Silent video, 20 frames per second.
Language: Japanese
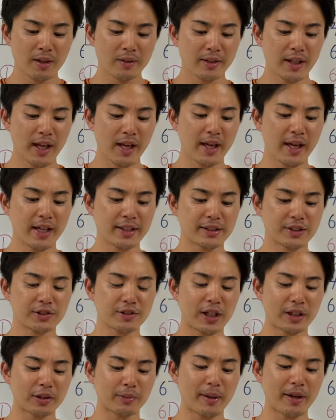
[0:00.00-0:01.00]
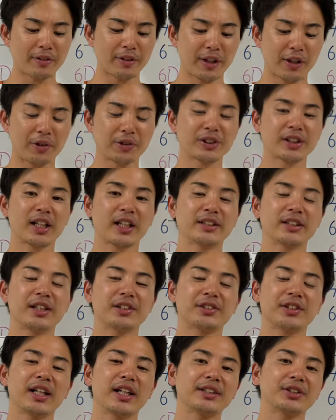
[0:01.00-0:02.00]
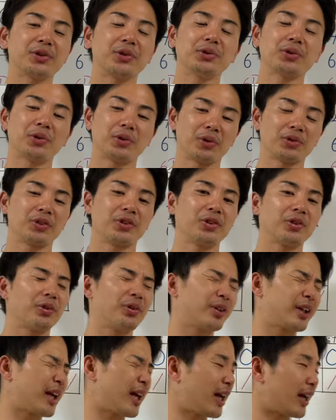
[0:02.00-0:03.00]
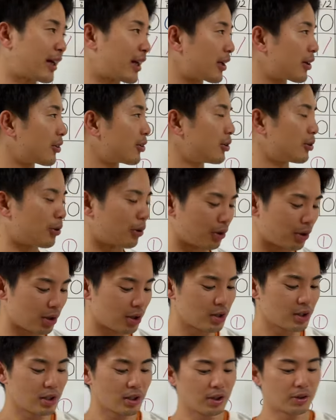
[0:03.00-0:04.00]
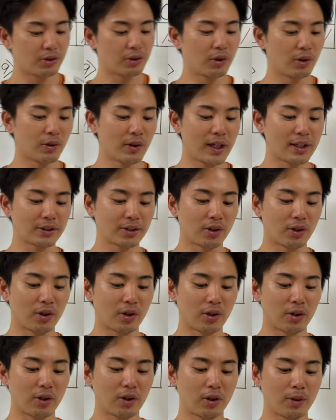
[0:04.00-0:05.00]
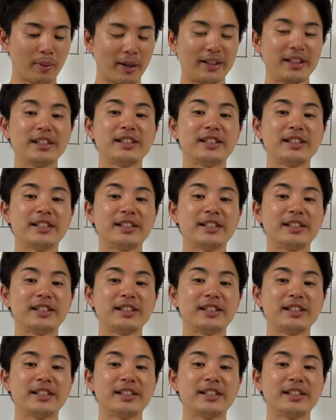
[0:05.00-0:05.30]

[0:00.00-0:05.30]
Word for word: で、えツーアウト満塁で吉川選手がショートゴロというところで、結局このノーアウト、まあ、2、